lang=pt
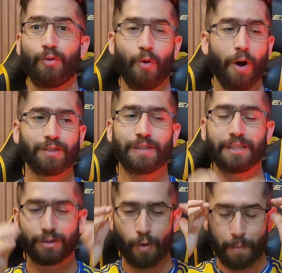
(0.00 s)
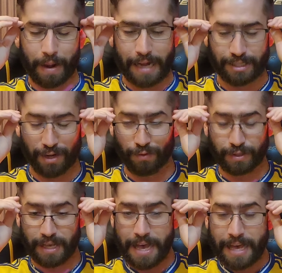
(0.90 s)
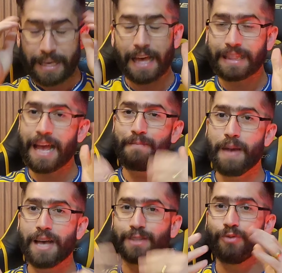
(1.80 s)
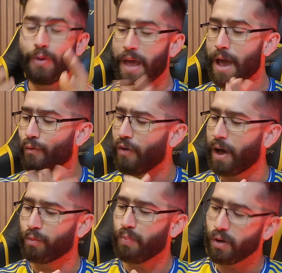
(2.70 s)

eu gosto desses comparativos que até mesmo eu falo,